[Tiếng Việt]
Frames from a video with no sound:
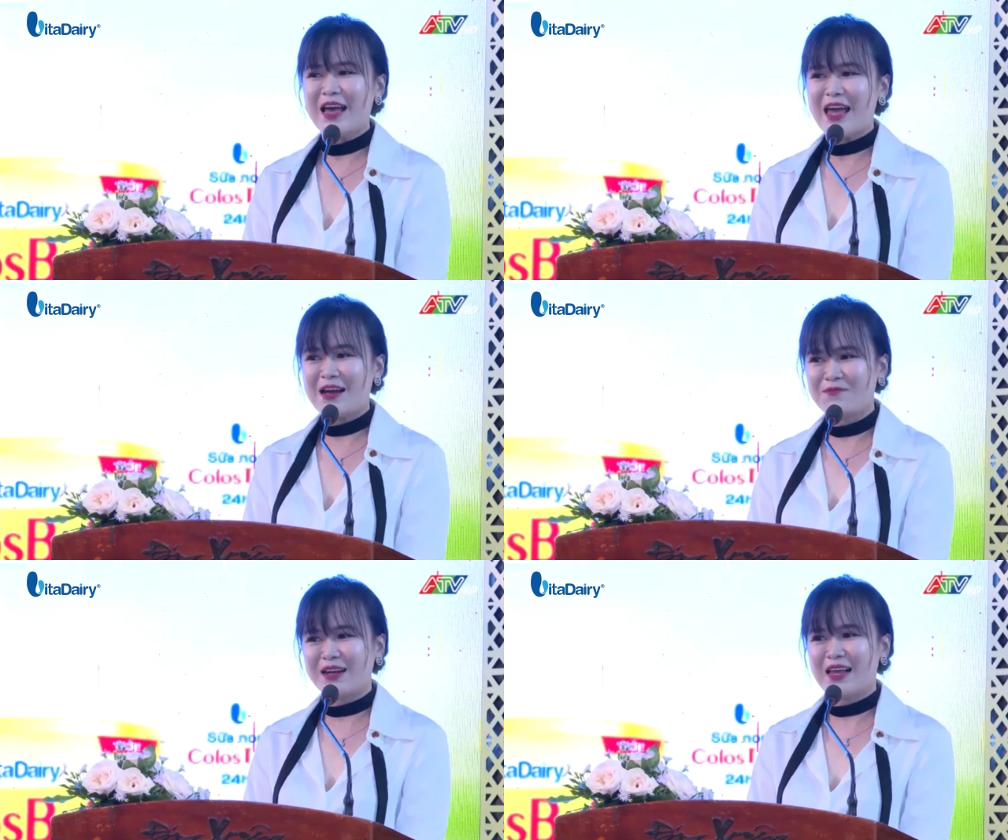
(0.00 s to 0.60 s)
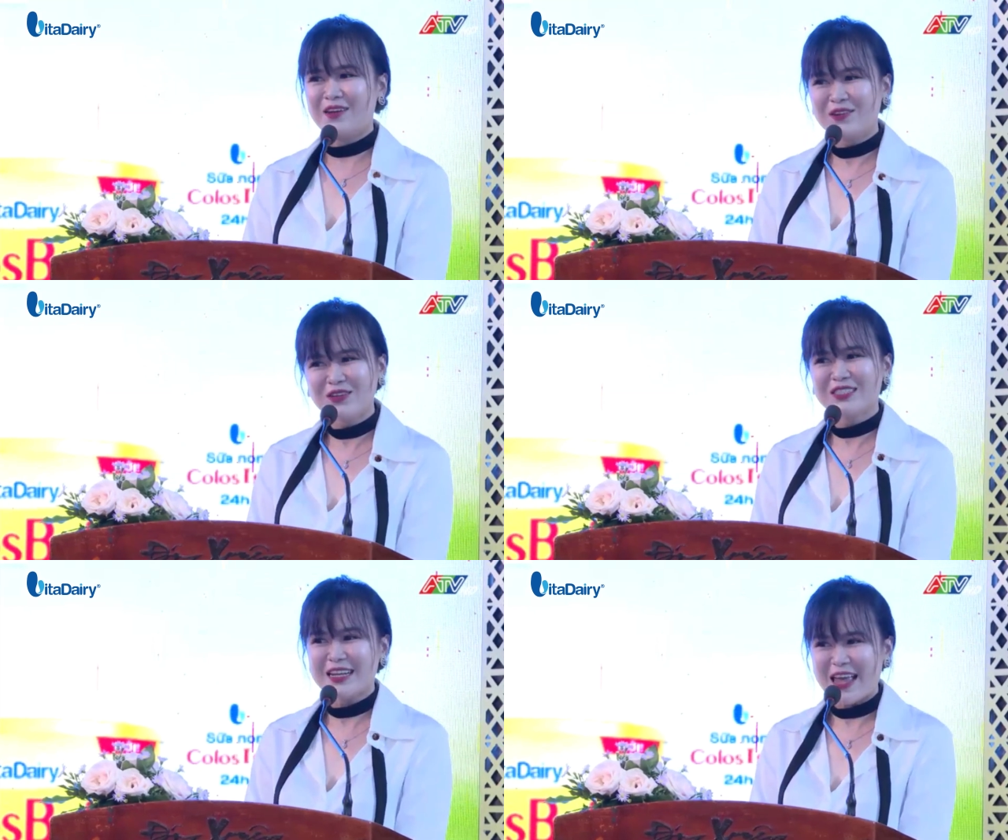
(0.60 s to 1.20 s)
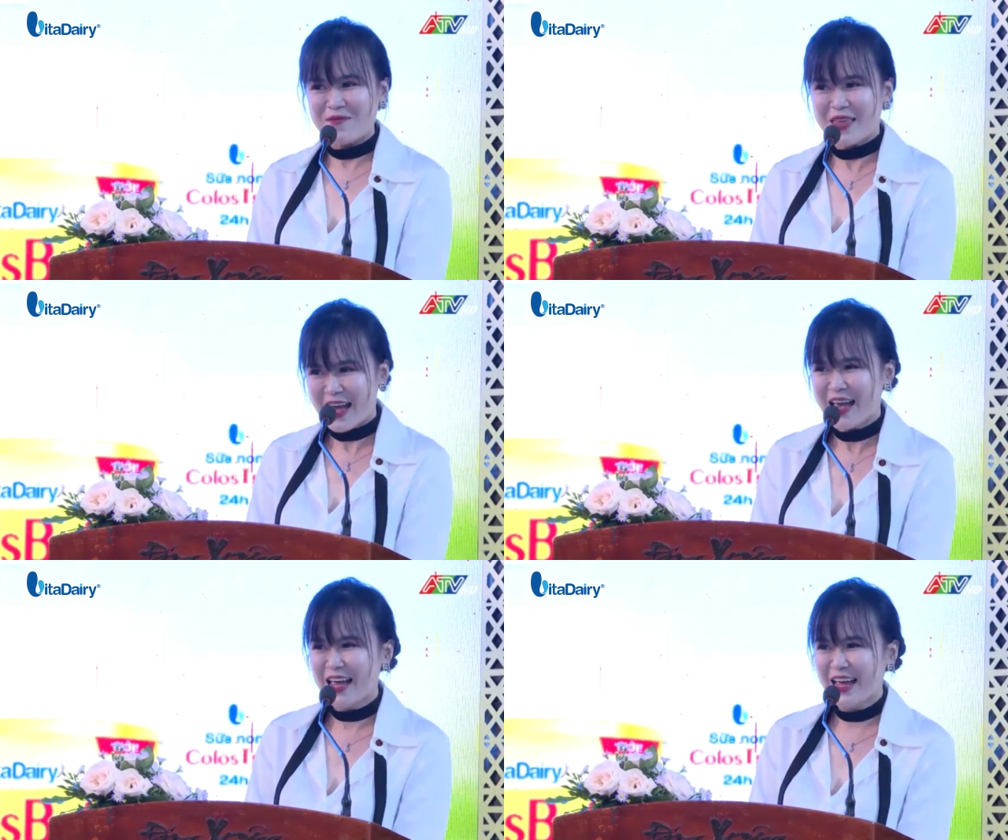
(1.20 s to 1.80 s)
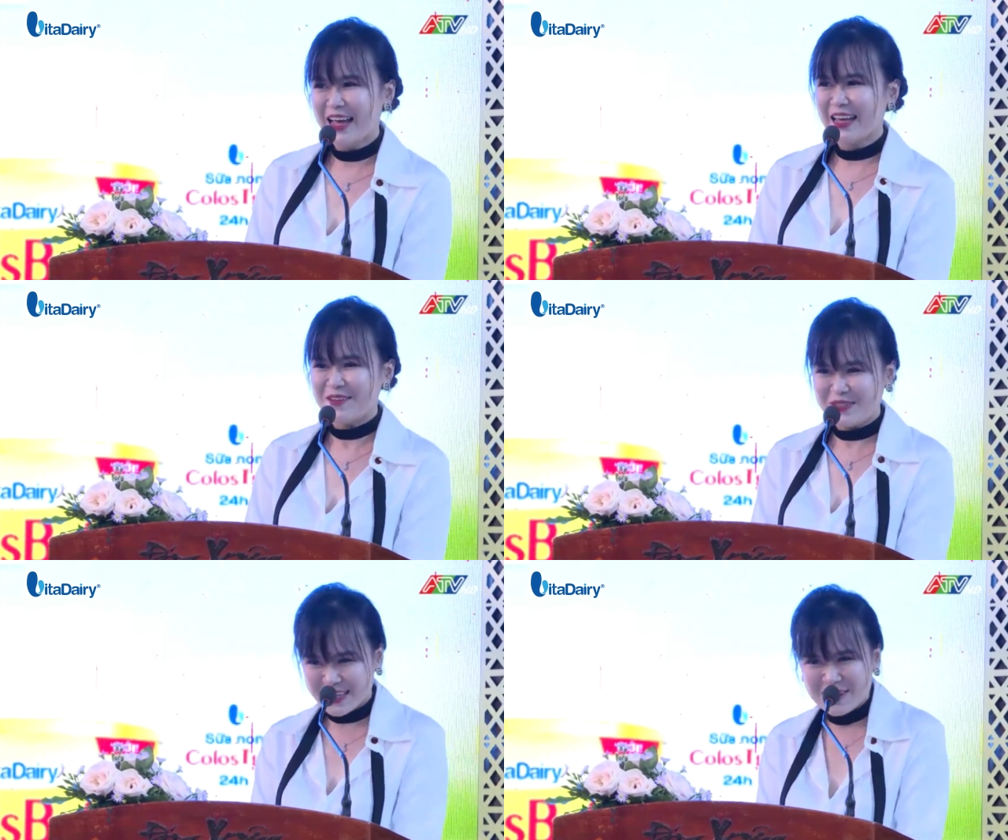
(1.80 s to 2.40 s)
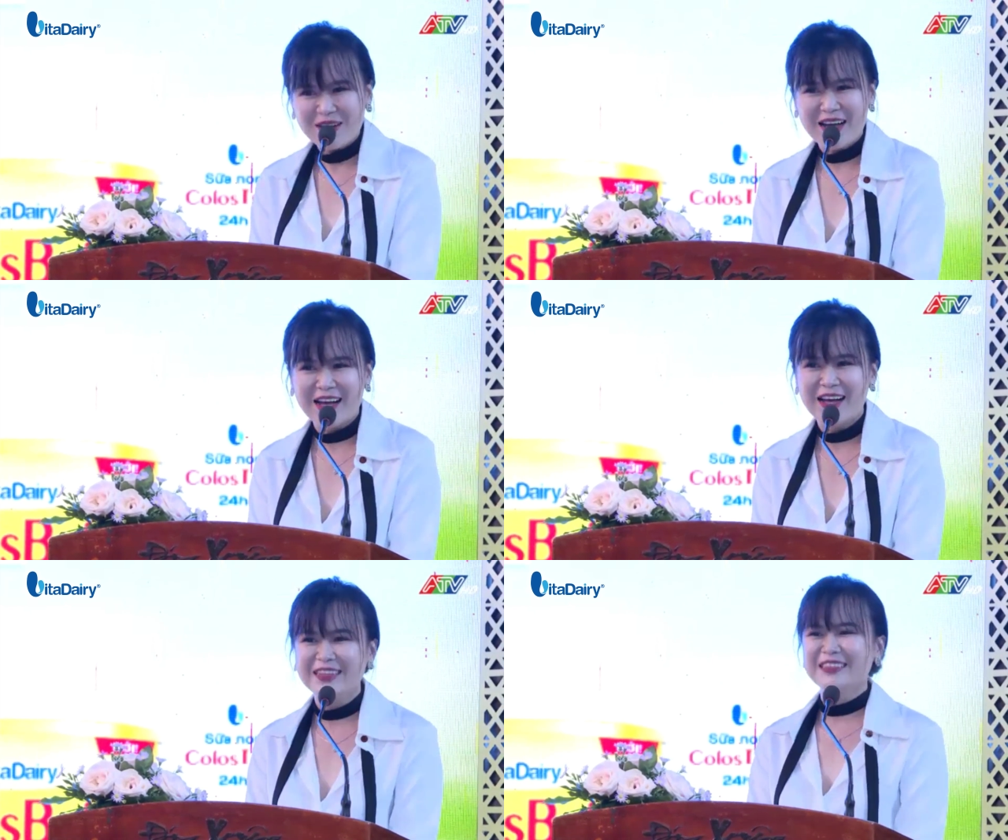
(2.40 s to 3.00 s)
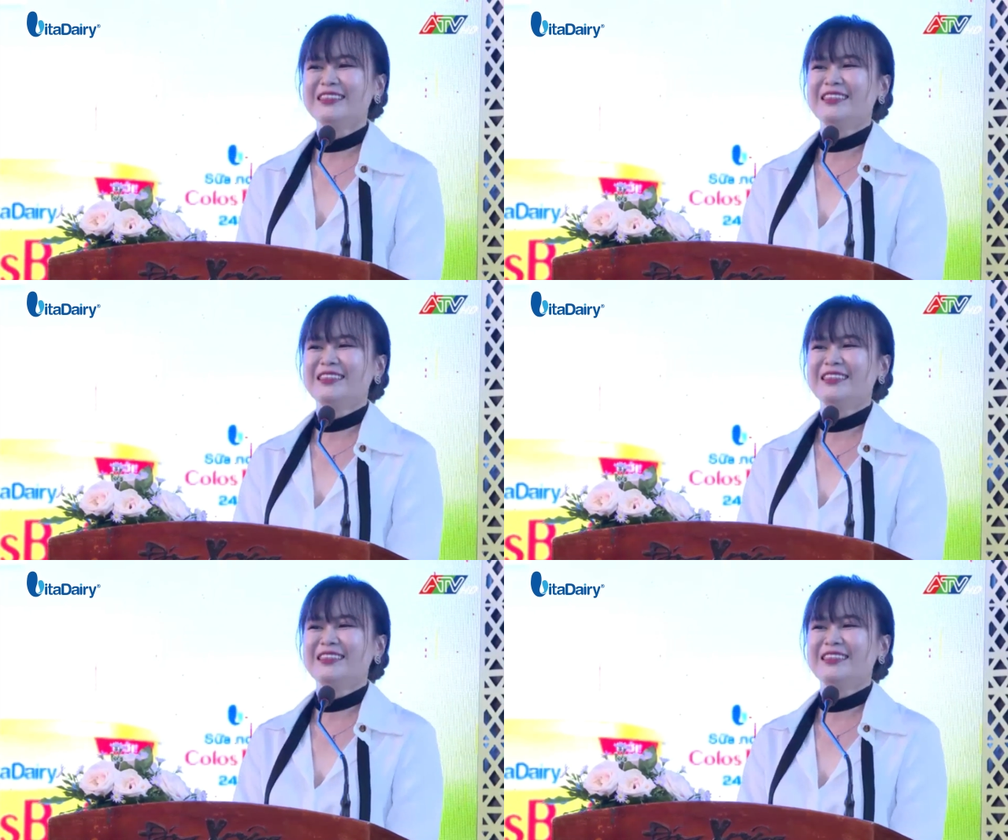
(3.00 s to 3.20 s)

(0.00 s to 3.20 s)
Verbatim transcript: khẩu độc quyền từ tập đoàn Mỹ Pantheris. Sản